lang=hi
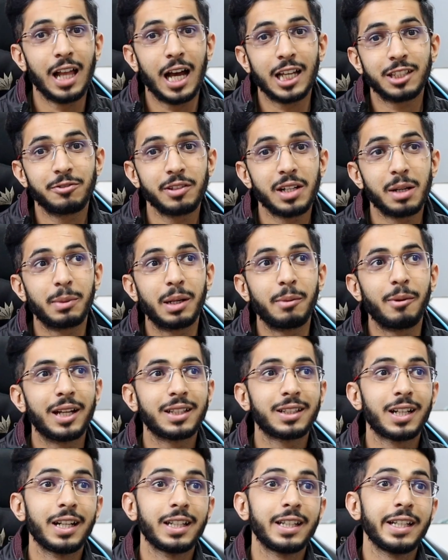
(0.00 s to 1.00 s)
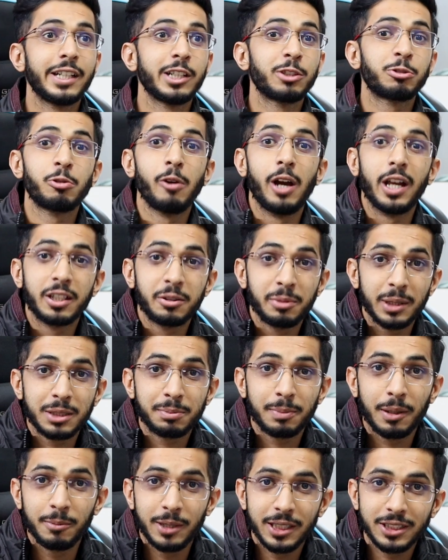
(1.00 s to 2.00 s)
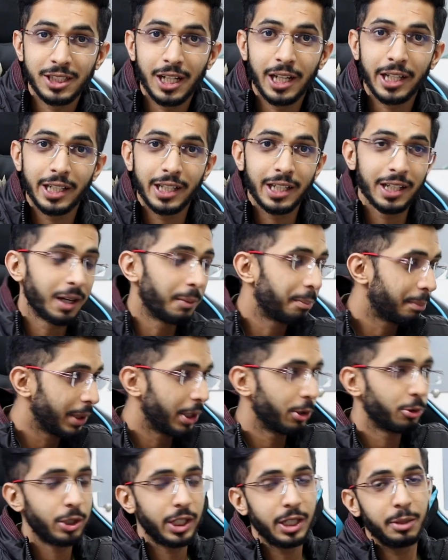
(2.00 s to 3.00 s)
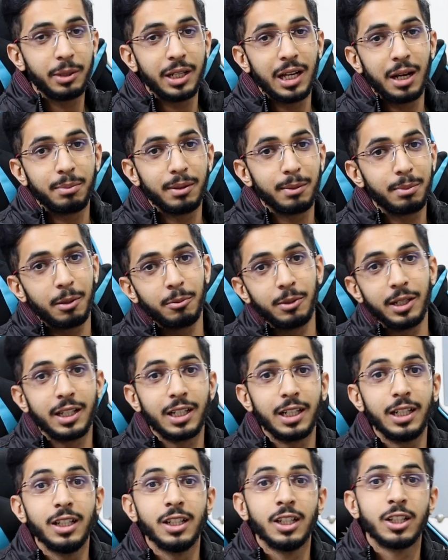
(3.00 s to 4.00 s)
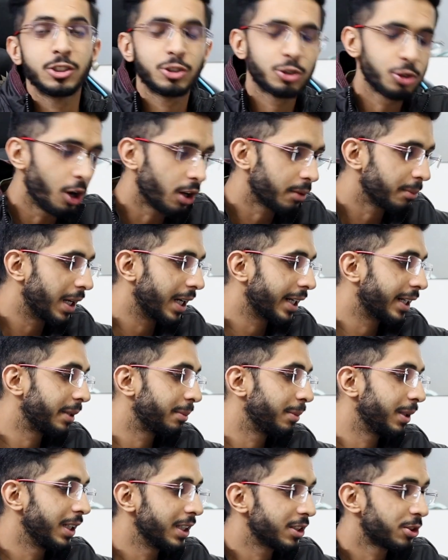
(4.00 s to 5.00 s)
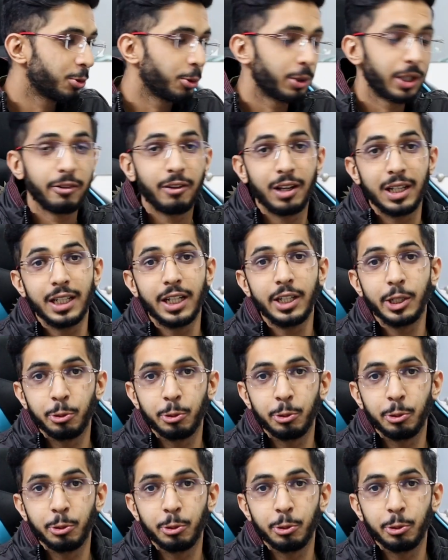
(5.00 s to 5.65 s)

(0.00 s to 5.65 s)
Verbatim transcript: लास्ट वीक हमने बात करी थी कि स्क्वायर स्पेस पब्लिक जा रही है अब पेयोनियर भी यहाँ पे पब्लिकली स्टॉक मार्केट में लिस्ट होने वाली है